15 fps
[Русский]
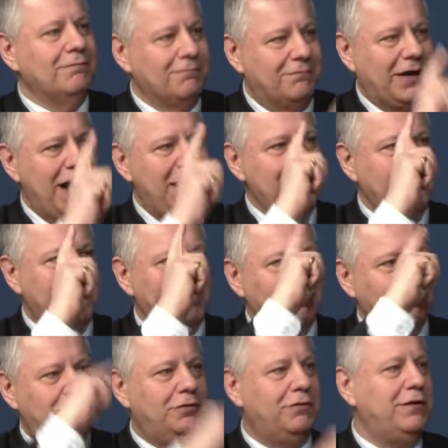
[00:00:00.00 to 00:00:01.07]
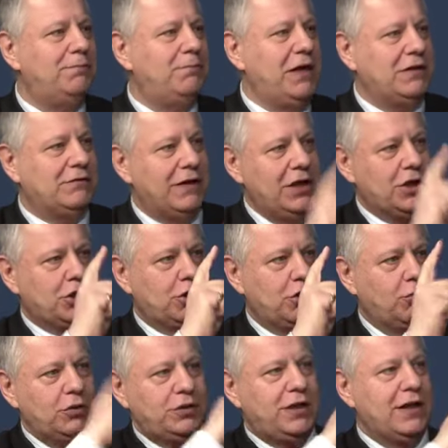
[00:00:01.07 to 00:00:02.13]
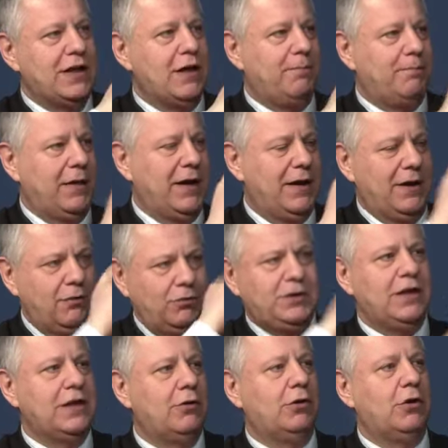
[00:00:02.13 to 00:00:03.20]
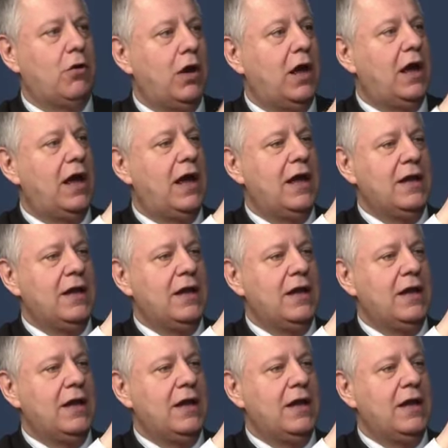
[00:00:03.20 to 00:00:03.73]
Править Русью ведь призван лишь русский, э, русский народ. Э,